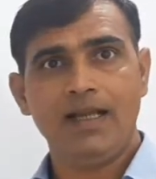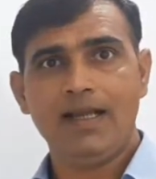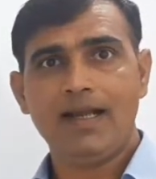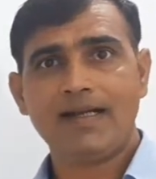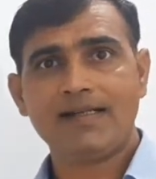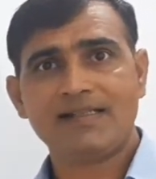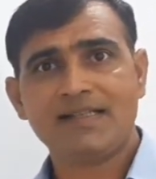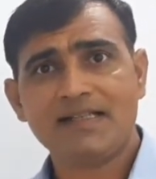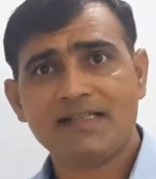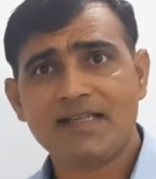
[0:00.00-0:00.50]

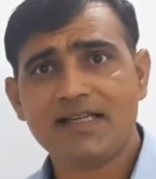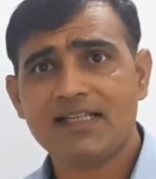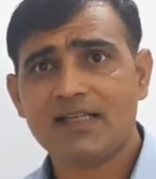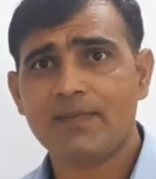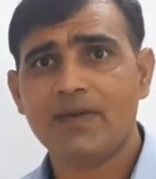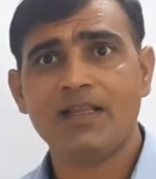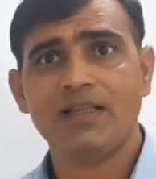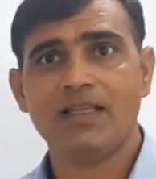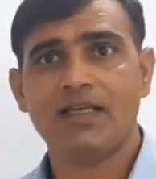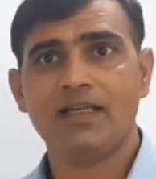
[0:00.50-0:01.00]
अक्सर से
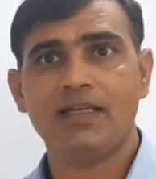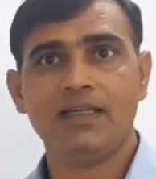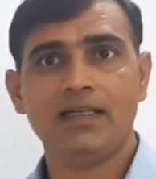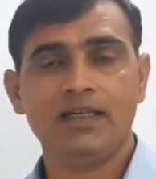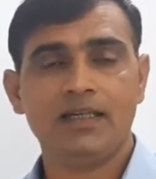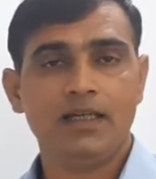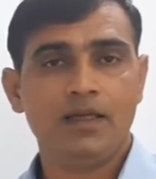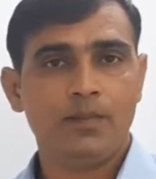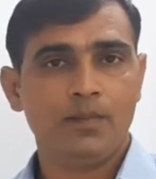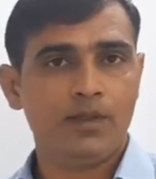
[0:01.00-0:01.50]
समानता नहीं
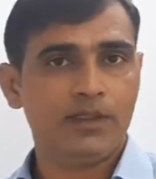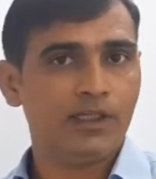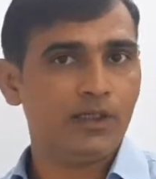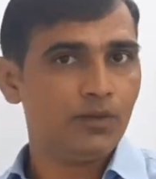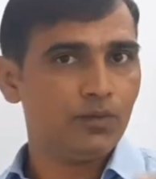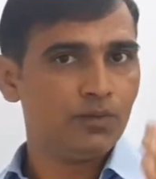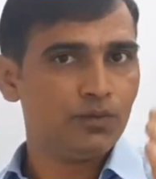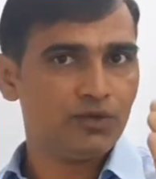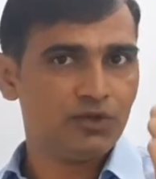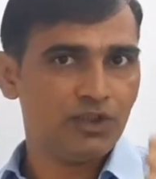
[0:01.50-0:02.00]
बल्कि
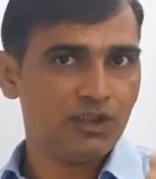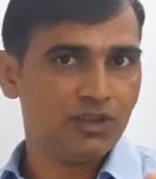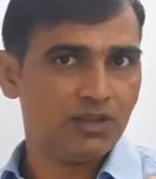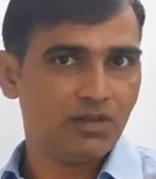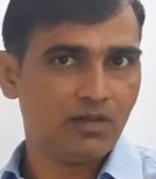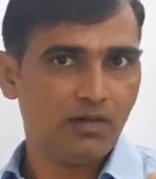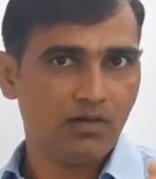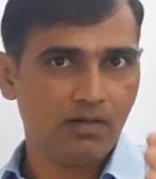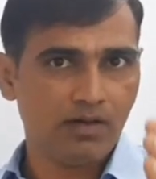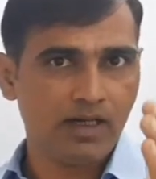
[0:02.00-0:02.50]

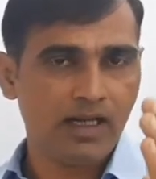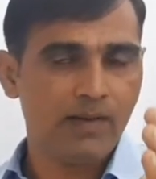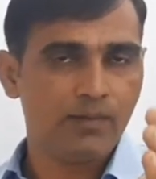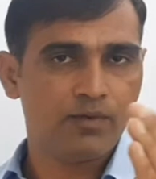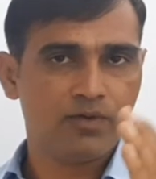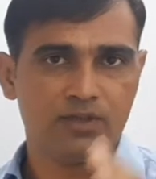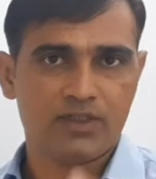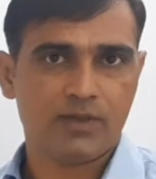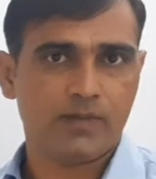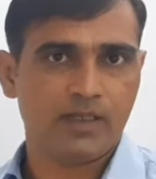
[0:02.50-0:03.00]
उचित और
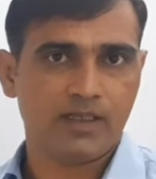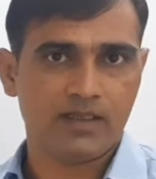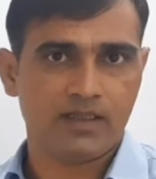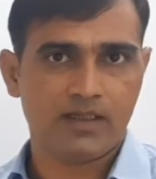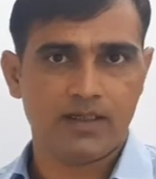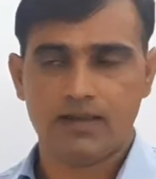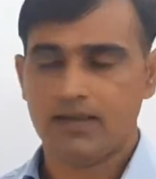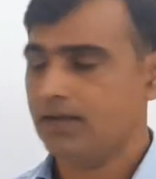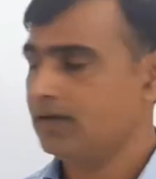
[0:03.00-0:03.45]
न्यायपूर्ण समानता